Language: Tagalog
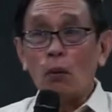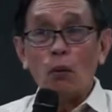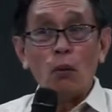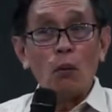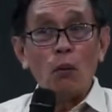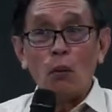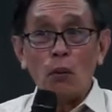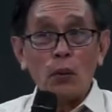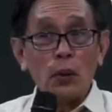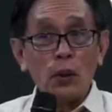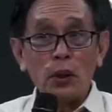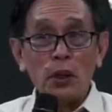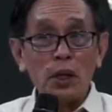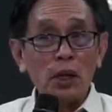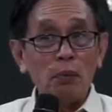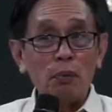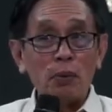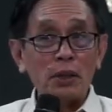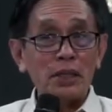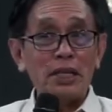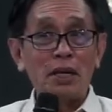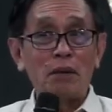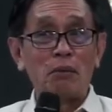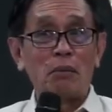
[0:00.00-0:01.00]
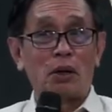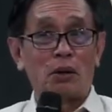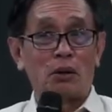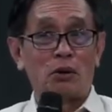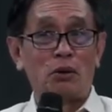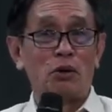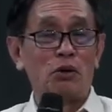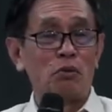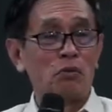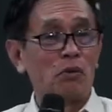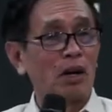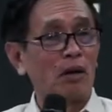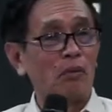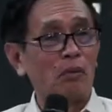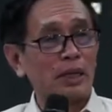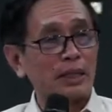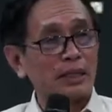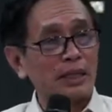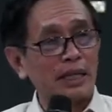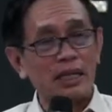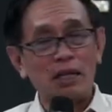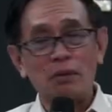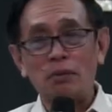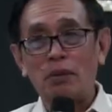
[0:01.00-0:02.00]
hindi pa siya marunong magbasa,
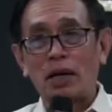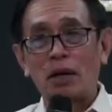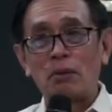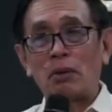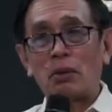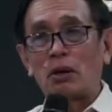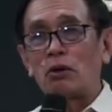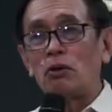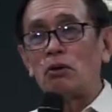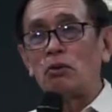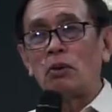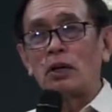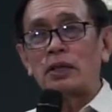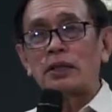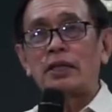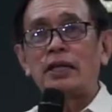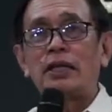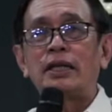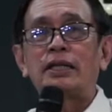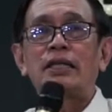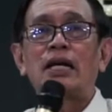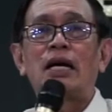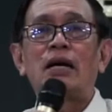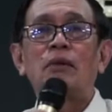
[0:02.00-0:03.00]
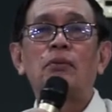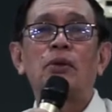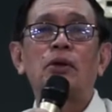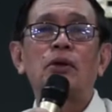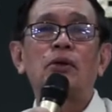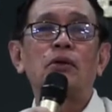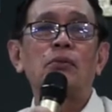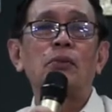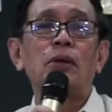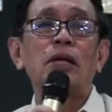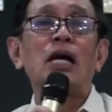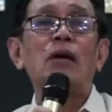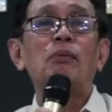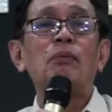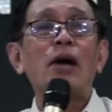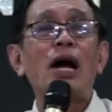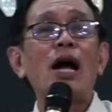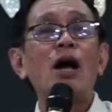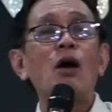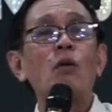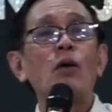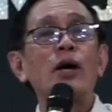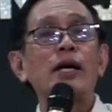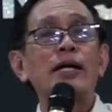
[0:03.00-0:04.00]
hindi pa nga marunong magsalita, pero
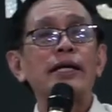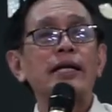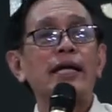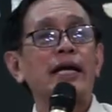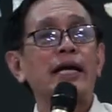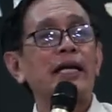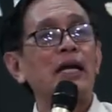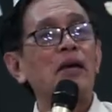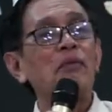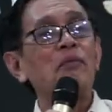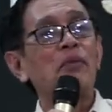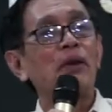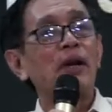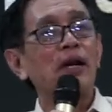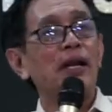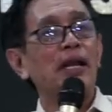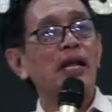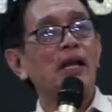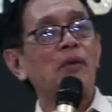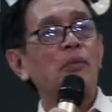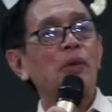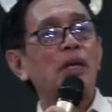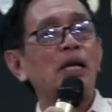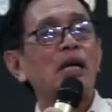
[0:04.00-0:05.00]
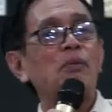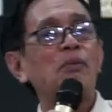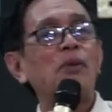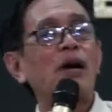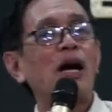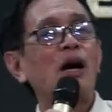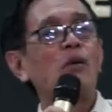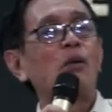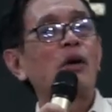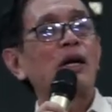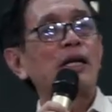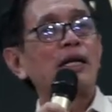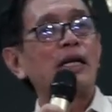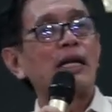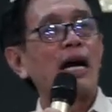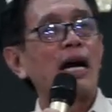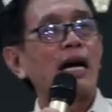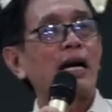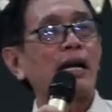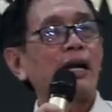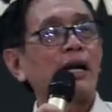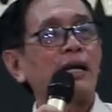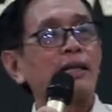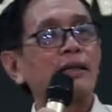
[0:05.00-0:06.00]
pinapahawak na yan. Everyday pinapahawak ng
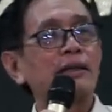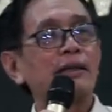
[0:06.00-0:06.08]
aklat.